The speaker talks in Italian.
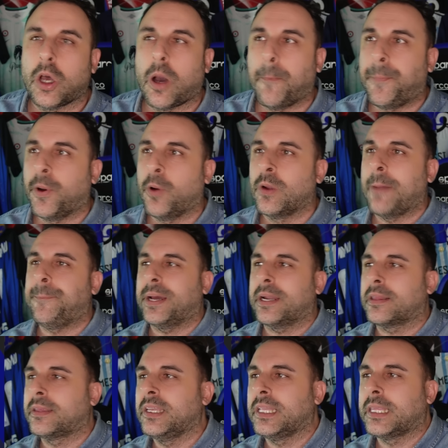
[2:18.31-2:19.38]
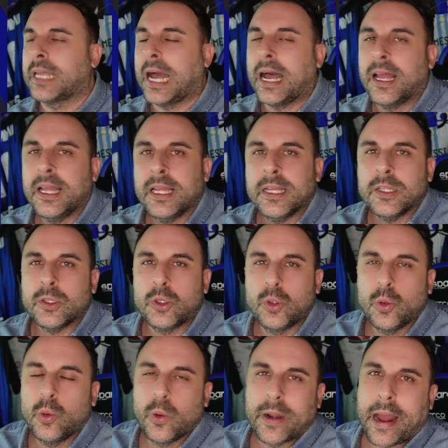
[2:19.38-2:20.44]
dopo una partita
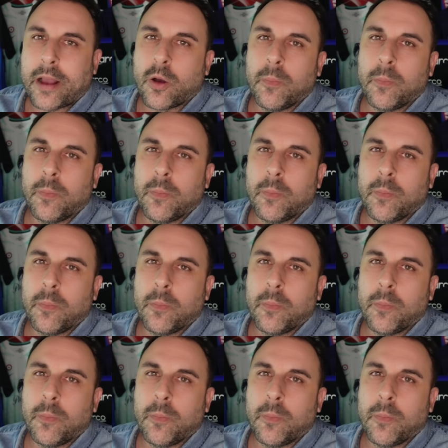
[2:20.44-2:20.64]
dura,